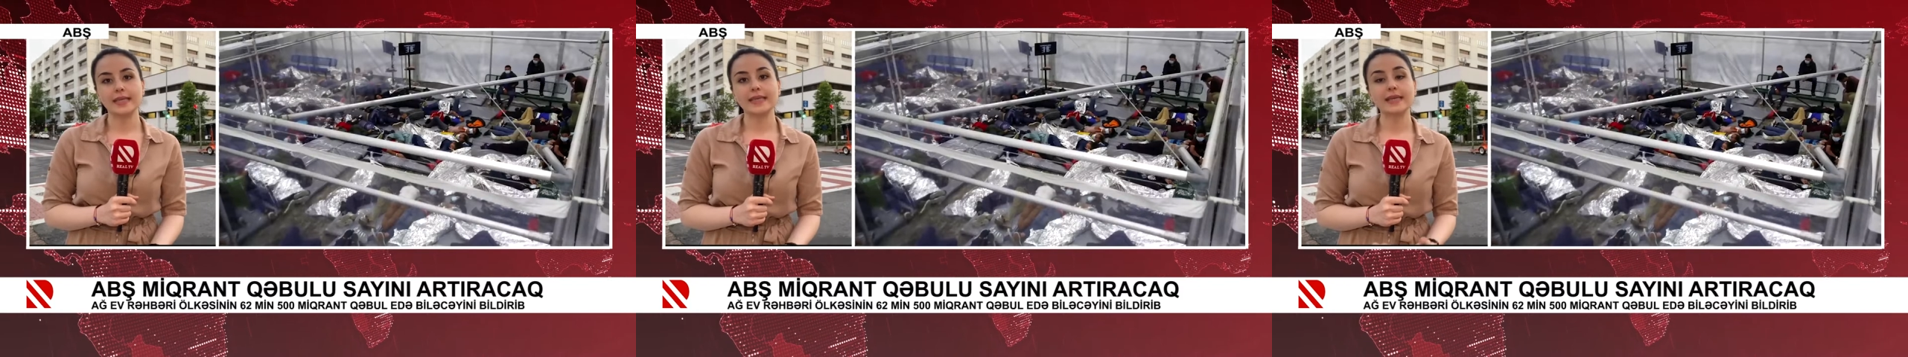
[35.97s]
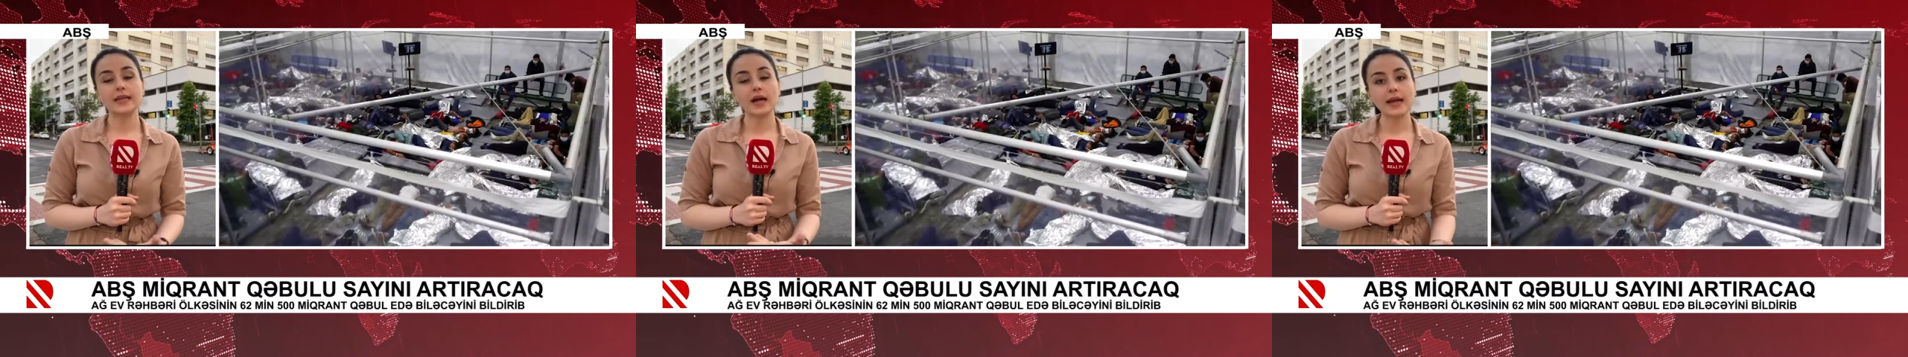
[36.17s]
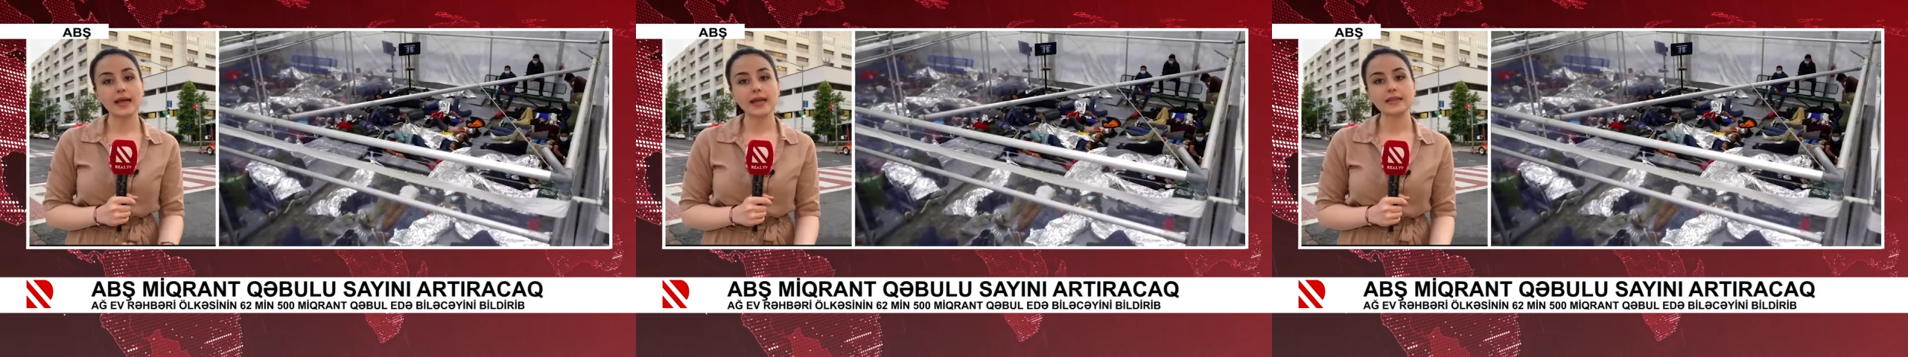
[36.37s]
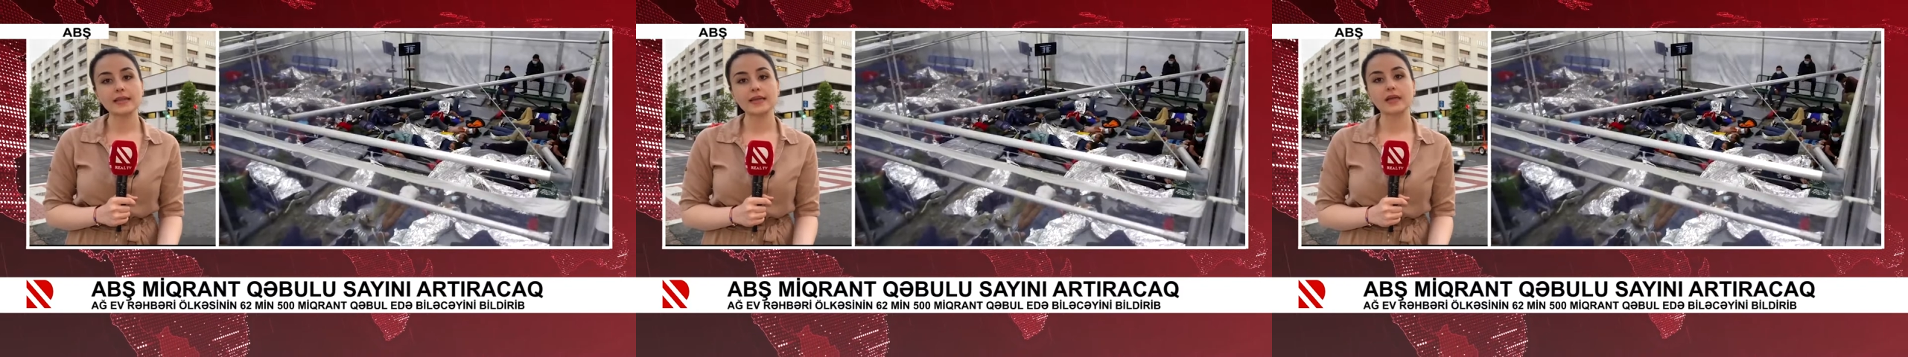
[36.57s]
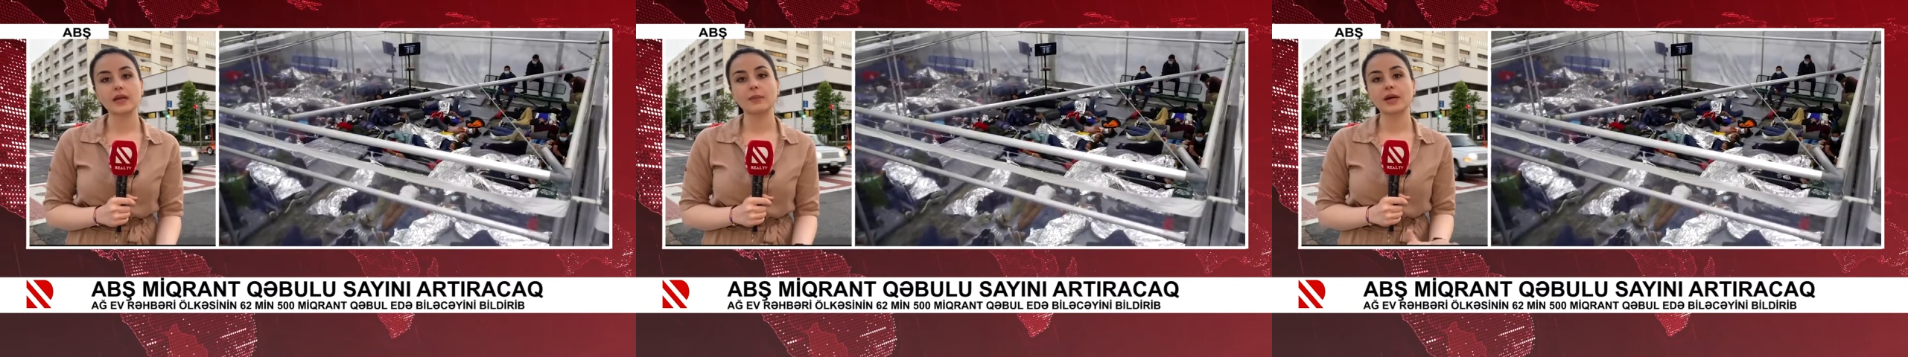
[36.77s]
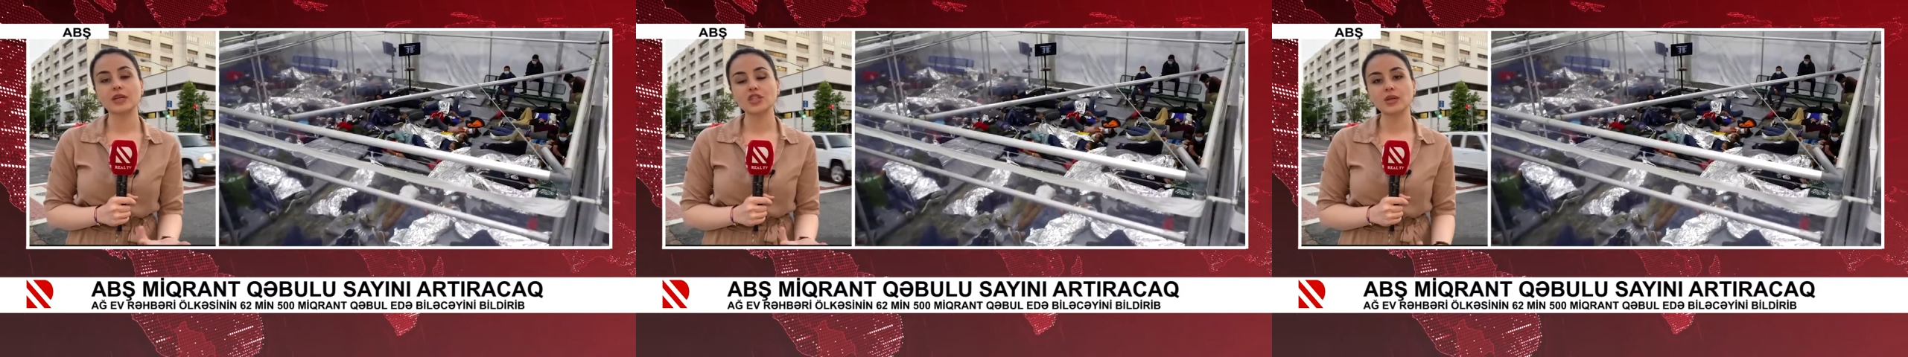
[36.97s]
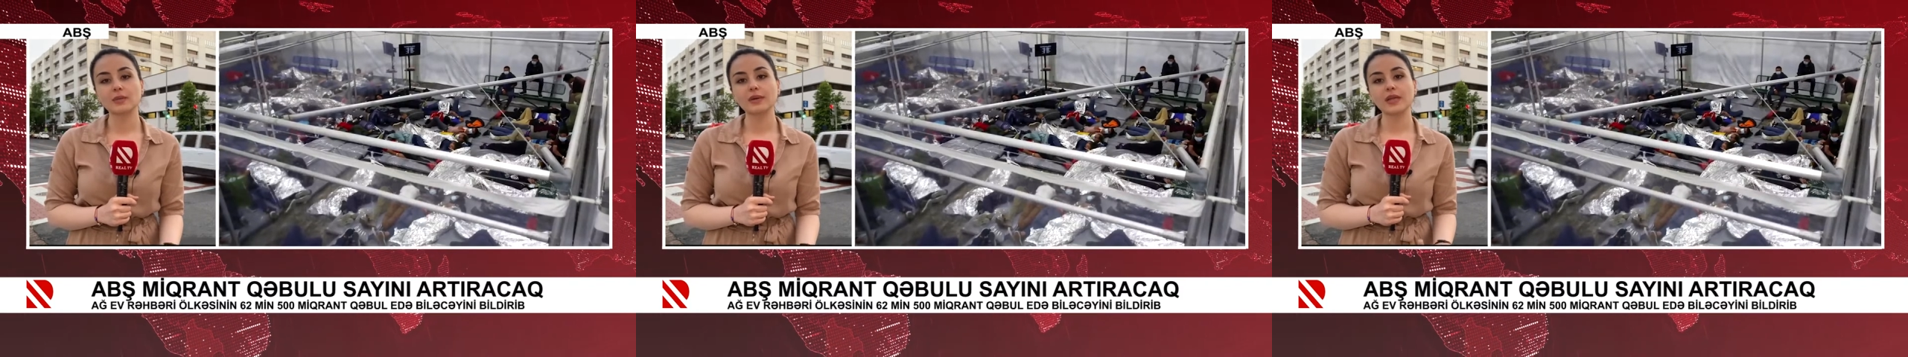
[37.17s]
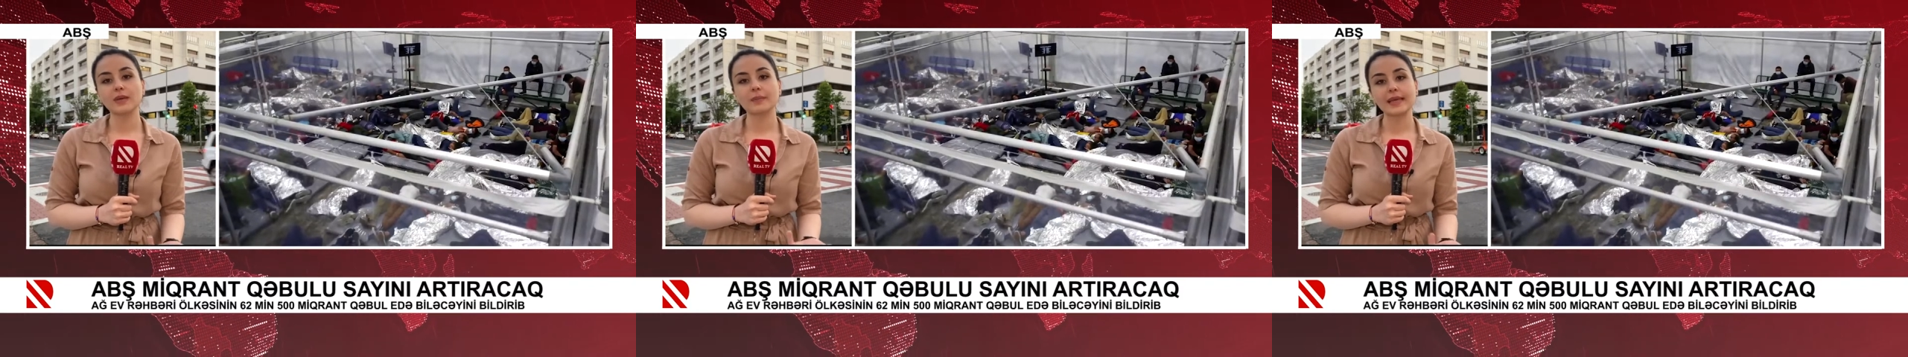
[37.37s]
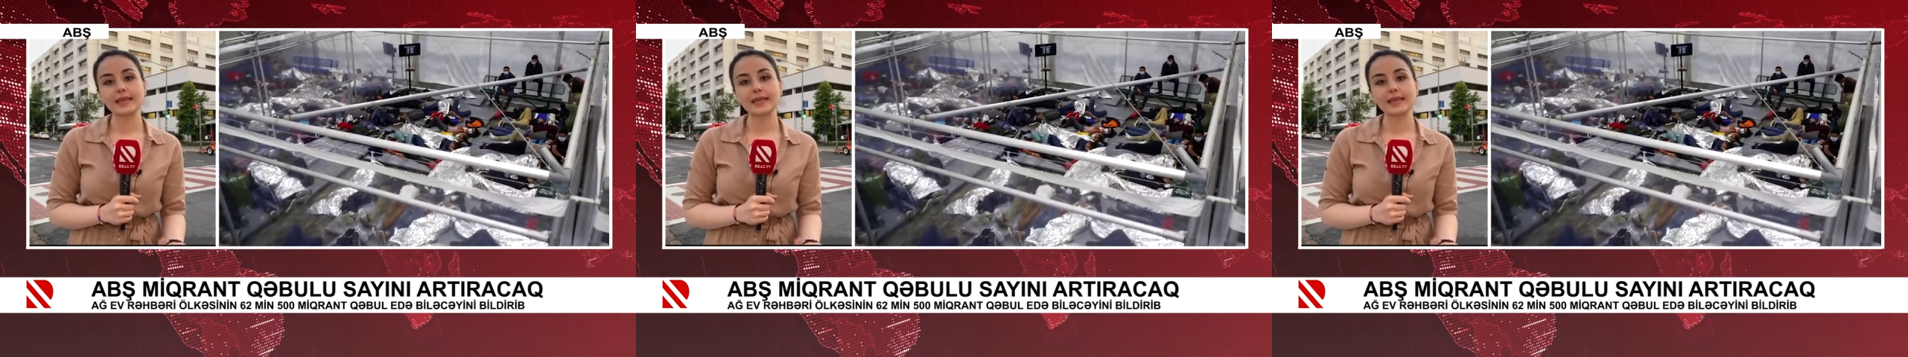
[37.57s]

yeni hayatlarına başlamayı